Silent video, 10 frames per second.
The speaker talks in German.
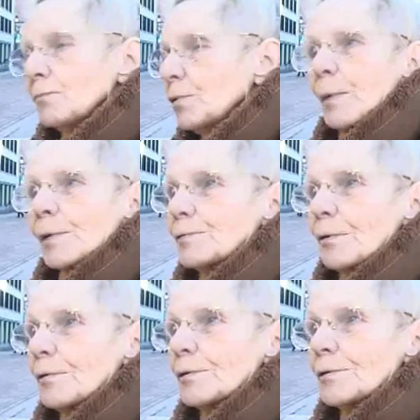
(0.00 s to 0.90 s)
Ich weiß
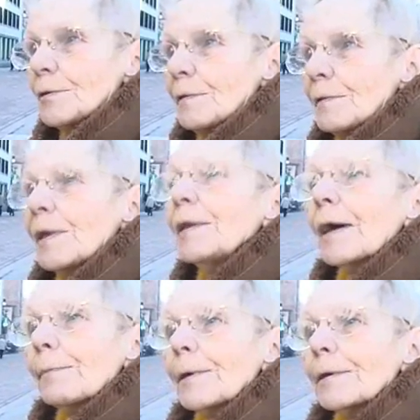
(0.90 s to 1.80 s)
noch nicht. Je
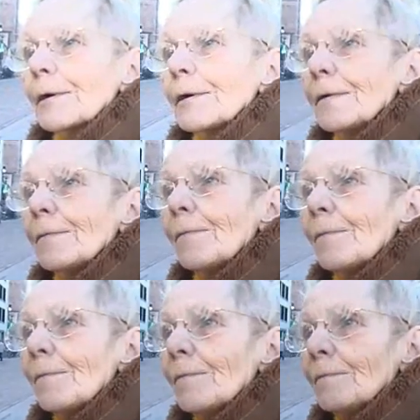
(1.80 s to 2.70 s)
nach Wetter.
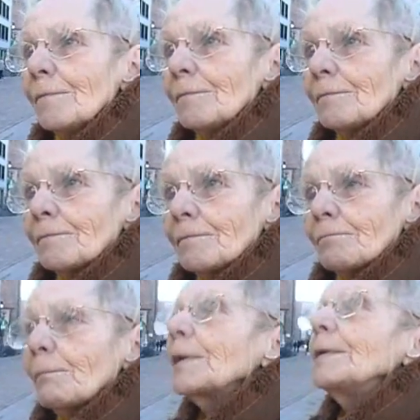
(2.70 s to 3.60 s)

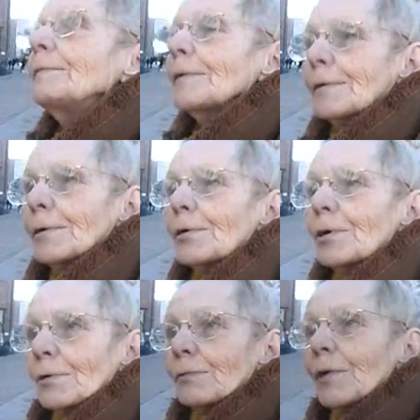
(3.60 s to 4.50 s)
Wenn im Wetter,
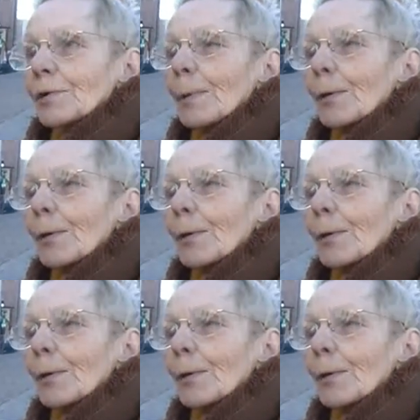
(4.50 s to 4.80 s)
werde ich